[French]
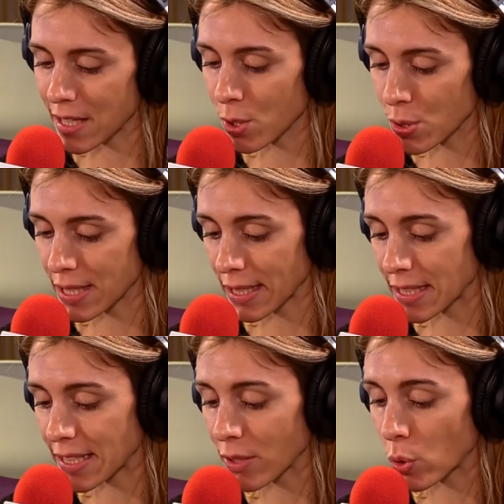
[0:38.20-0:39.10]
le
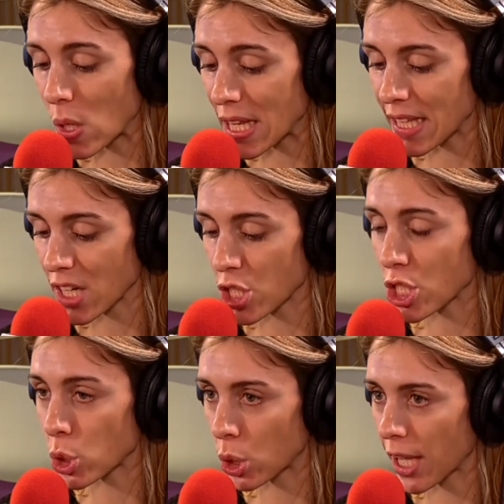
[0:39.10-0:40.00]
syndicat de
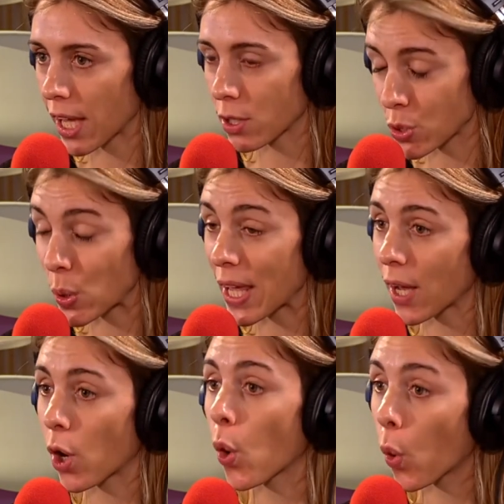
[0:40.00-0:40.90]
l'énergie
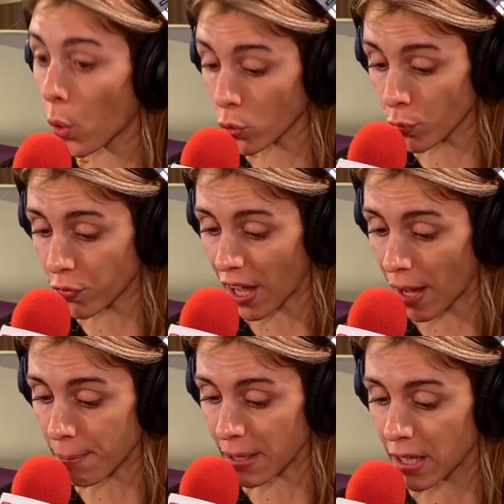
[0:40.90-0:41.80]
solaire
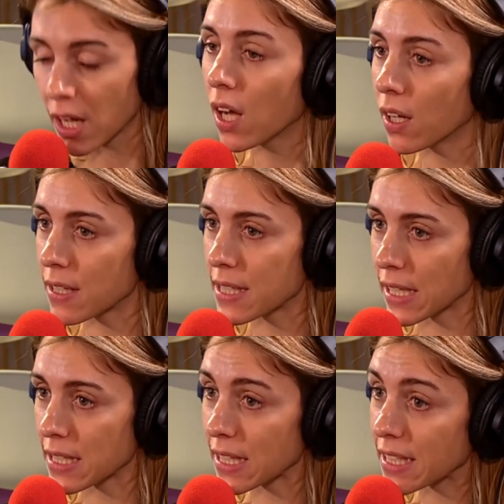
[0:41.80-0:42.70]
renouvelable.
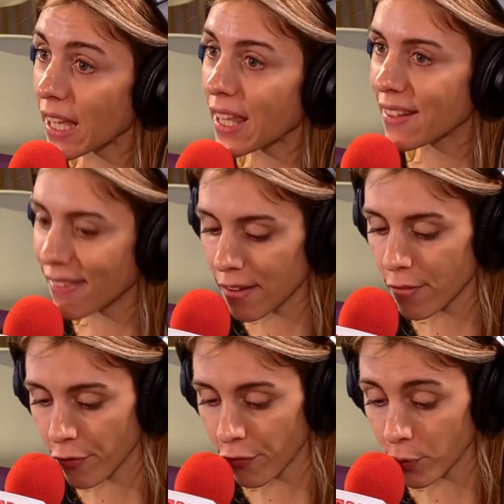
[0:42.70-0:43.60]
c'est un syndicat qui a été
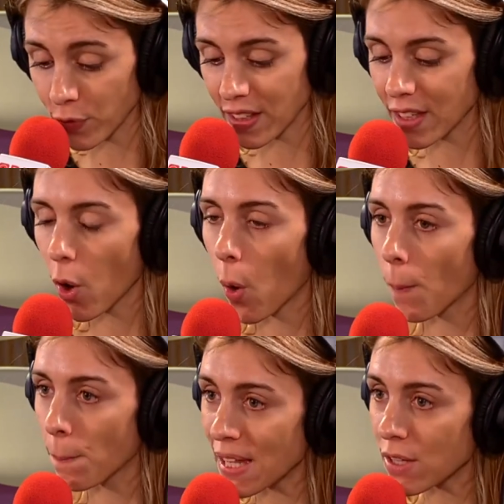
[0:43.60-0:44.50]
fondé en
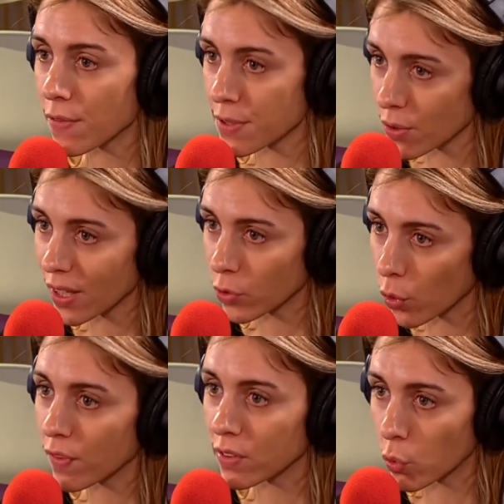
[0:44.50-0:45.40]
1900
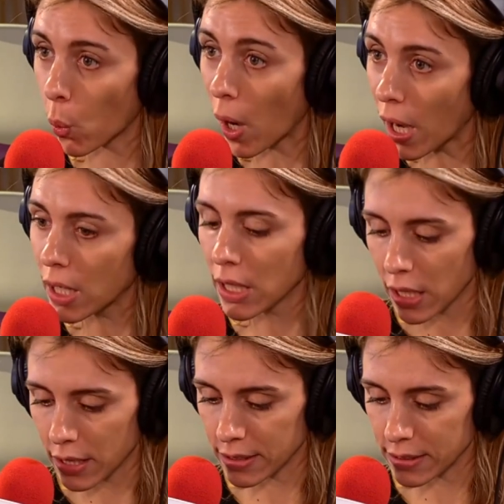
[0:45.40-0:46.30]

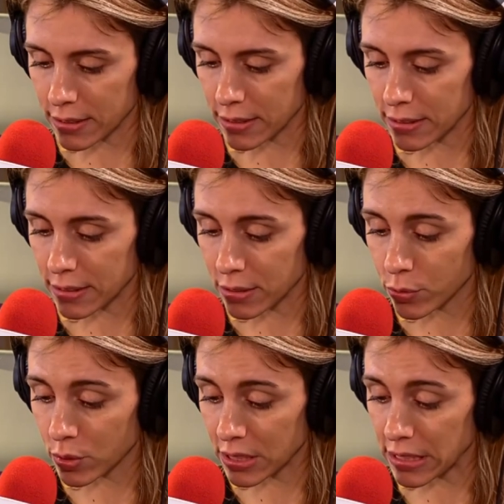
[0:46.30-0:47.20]
euh,
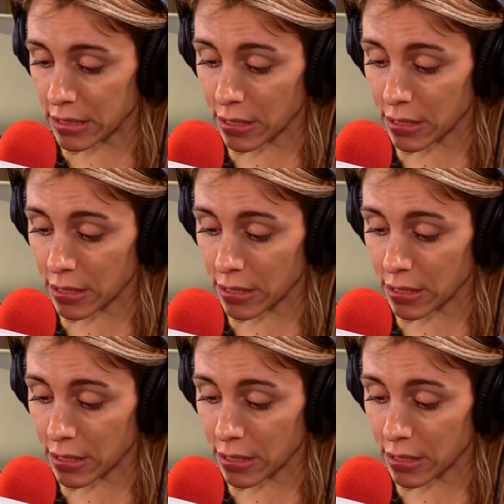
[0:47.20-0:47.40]
donc c'est